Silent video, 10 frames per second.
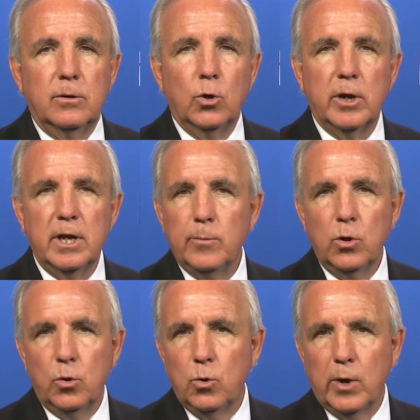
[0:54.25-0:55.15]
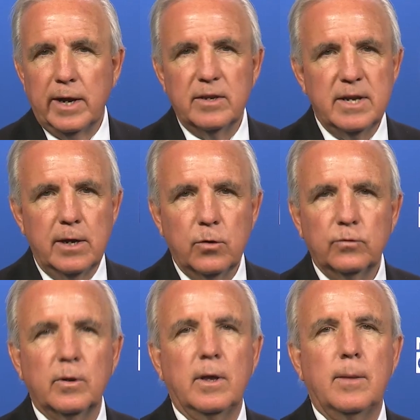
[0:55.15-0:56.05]
No queremos los lugares
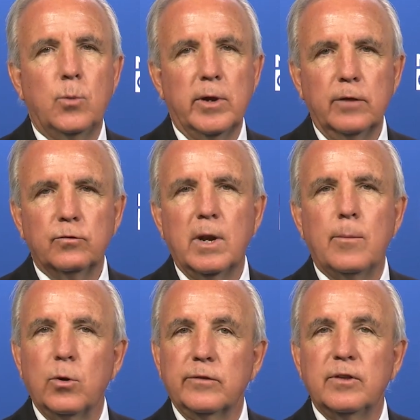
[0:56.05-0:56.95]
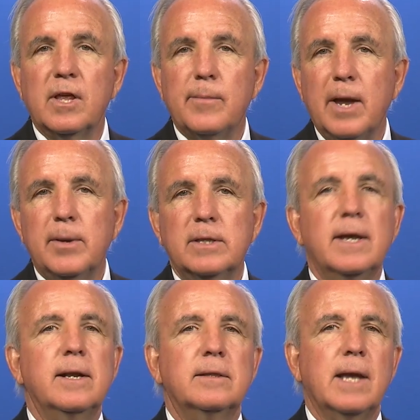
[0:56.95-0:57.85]
llenos, ah, por eso la policía de
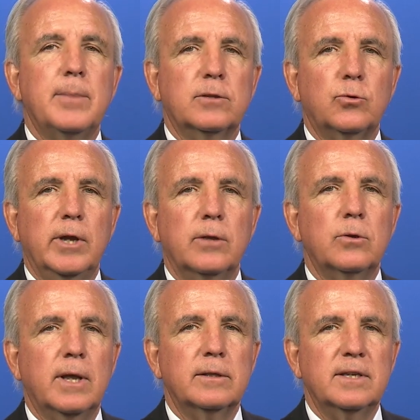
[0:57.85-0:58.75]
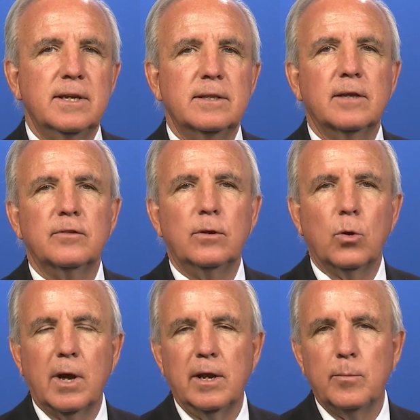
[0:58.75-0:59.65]
Miami-Dade está patrullando las tiendas y
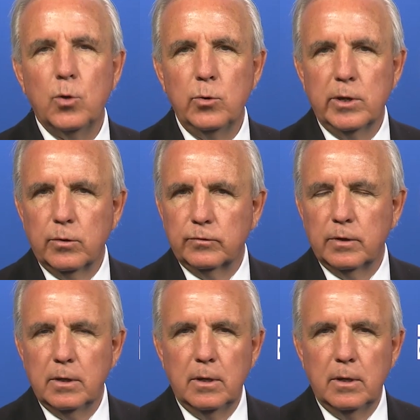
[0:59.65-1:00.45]
locales públicos.